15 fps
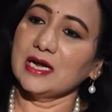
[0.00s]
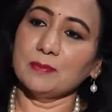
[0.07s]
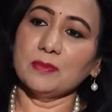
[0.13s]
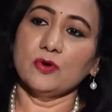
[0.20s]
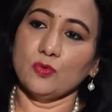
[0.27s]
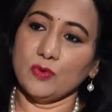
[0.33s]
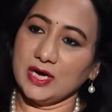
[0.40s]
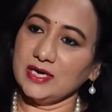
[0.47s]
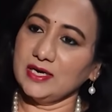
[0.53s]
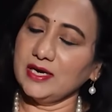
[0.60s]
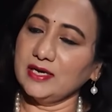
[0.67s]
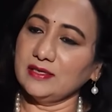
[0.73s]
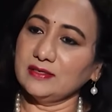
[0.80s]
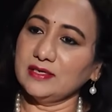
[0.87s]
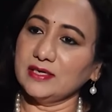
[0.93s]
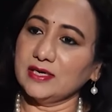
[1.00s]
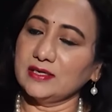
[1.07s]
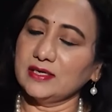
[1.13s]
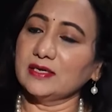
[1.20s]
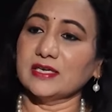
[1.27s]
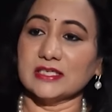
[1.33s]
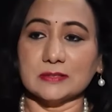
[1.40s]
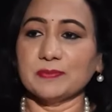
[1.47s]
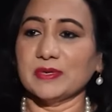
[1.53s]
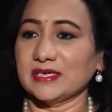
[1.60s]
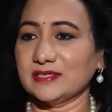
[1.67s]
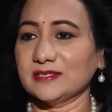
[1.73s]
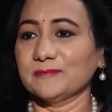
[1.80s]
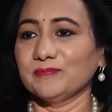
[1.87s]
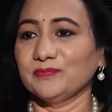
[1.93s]
నెంబర్ వన్ ఏంటి అంటే
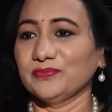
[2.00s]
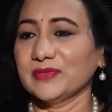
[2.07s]
రెస్పెక్ట్